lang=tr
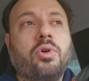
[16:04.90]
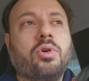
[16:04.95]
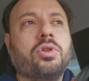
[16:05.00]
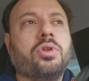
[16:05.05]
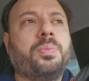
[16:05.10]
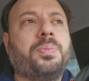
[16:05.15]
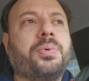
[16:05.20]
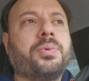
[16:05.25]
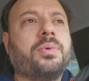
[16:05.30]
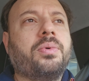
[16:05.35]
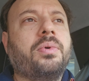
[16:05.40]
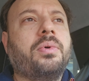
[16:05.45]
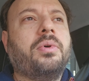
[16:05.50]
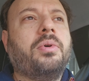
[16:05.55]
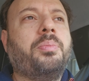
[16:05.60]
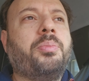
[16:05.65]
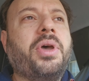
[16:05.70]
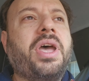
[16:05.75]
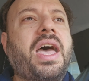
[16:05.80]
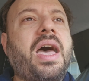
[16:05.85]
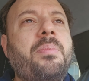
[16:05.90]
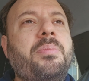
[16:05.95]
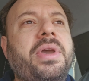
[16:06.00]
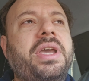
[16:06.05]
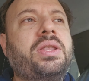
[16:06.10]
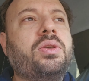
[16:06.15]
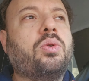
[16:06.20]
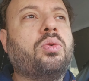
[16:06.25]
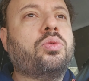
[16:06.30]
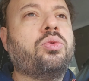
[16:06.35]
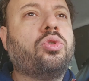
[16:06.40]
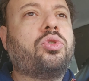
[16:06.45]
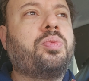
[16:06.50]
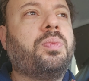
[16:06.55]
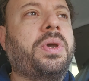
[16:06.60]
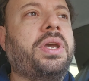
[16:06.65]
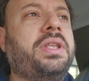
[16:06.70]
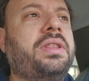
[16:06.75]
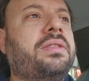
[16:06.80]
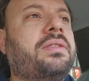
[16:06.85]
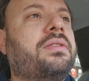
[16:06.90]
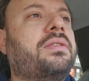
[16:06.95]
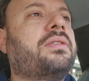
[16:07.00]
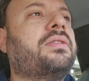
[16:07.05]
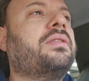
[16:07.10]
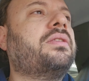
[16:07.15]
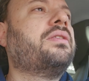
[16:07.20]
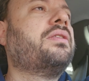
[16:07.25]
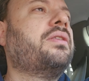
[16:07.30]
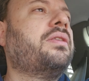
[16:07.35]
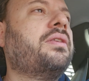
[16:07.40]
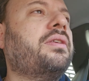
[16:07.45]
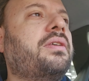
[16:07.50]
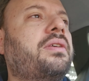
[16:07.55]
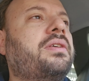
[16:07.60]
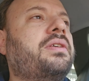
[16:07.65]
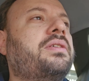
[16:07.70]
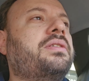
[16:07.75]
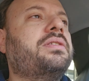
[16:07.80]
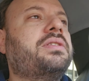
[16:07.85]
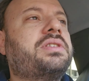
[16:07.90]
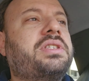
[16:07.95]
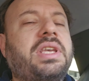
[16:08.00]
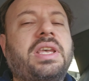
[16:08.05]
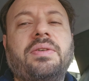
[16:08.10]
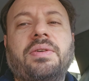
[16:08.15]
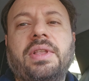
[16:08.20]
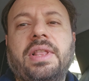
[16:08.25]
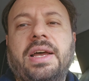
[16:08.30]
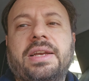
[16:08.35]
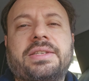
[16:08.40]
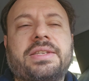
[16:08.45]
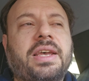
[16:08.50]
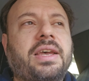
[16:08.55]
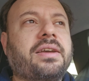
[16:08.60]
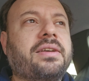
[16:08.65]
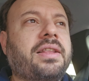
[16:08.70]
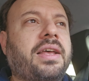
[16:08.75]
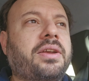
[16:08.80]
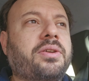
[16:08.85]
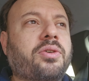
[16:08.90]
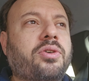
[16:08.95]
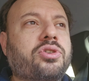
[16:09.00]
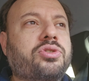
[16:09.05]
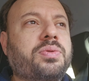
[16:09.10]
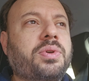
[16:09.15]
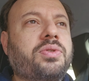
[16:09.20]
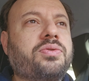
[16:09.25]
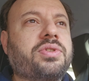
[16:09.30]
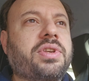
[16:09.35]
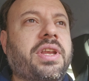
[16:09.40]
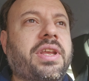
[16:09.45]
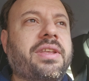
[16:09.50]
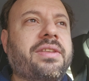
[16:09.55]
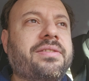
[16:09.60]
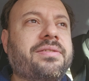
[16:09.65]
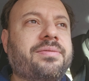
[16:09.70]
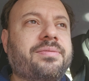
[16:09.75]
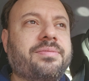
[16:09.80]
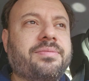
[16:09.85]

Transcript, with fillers: olup beğenmeyi de unutmayın. Sevgiler, saygılar. Görüşmek üzere.